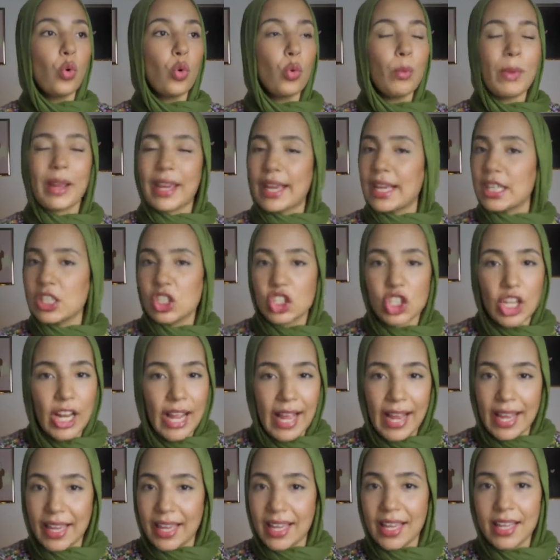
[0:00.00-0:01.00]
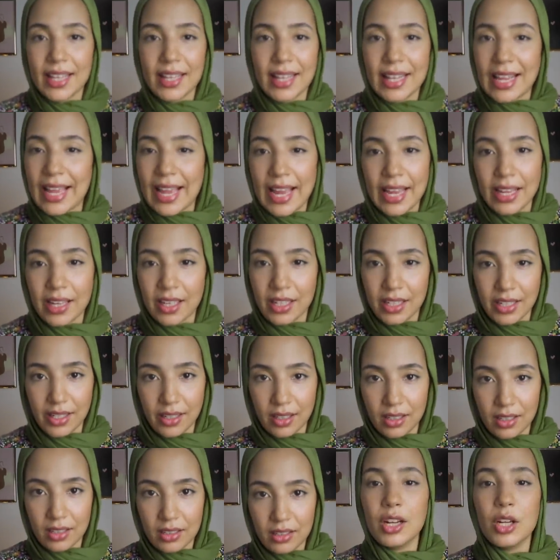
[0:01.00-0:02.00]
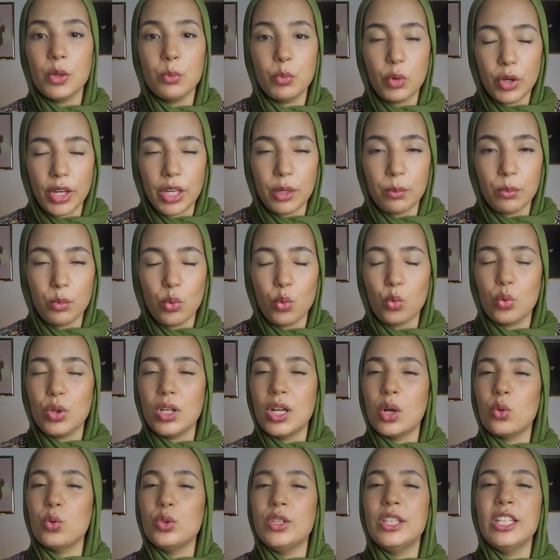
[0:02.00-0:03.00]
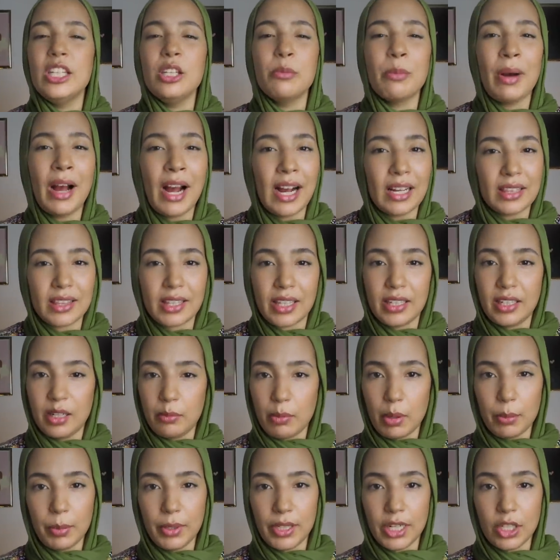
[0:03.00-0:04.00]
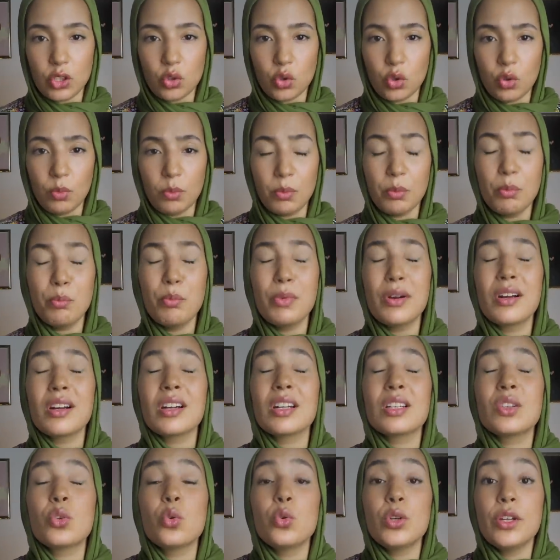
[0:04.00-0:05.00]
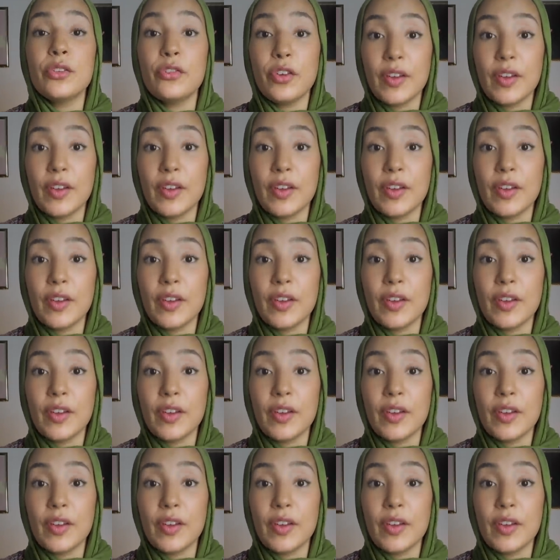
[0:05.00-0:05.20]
وما كانش الحياة العائلية المهم ولاو ديما حاطيني ما بيناتهم مرضوني